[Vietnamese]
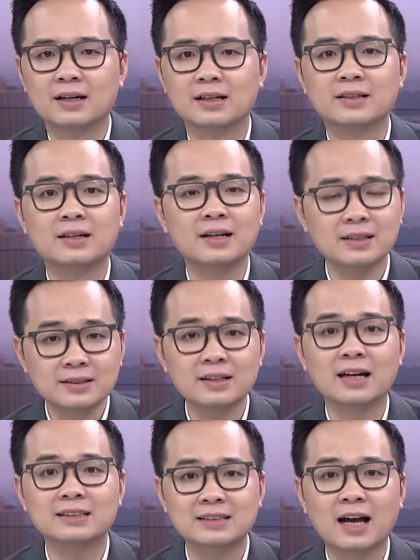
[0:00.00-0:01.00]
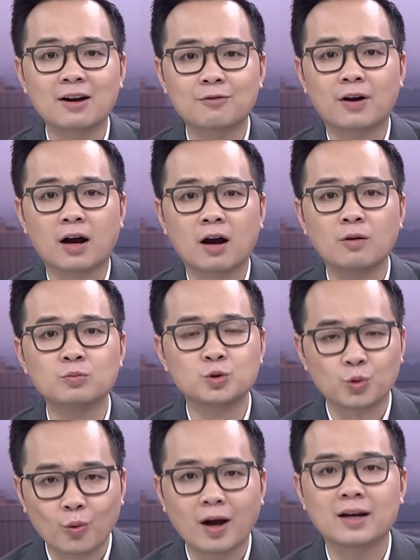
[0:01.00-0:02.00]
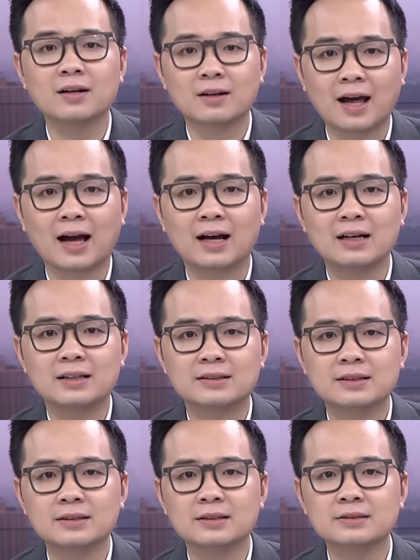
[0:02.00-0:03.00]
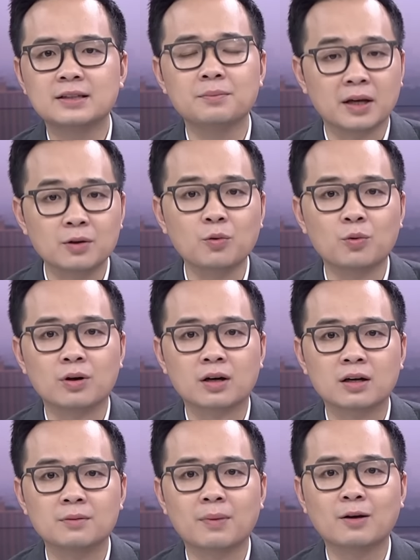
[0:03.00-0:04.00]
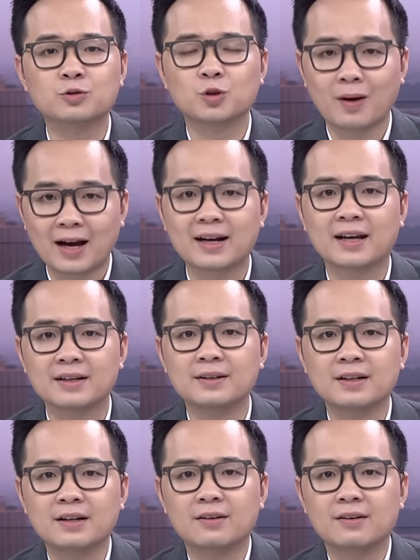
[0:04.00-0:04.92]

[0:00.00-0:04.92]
Người dân hết sức cảnh giác và không chủ quan lơ là trước những diễn biến của cơn bão số 3 này.